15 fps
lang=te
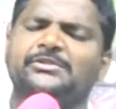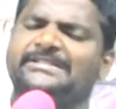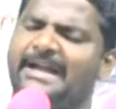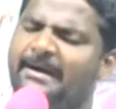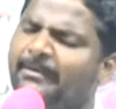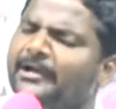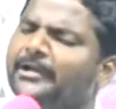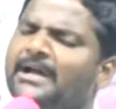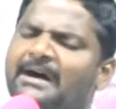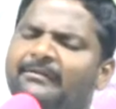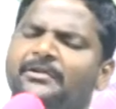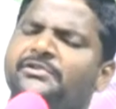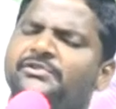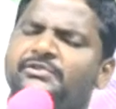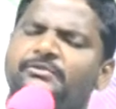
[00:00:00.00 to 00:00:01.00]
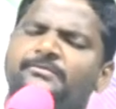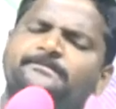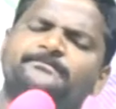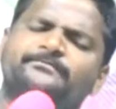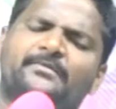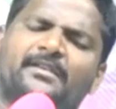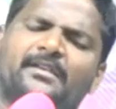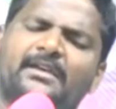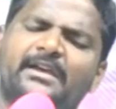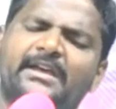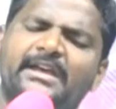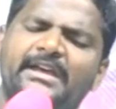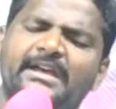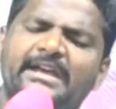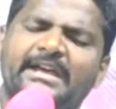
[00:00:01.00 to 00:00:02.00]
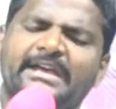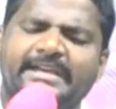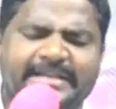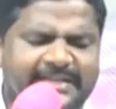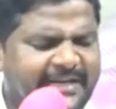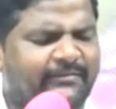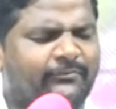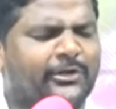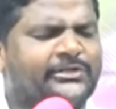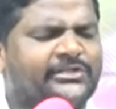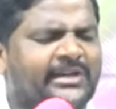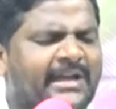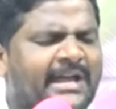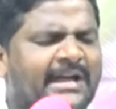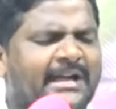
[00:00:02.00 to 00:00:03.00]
శ్రమలు కావచ్చు ఏవి వచ్చినా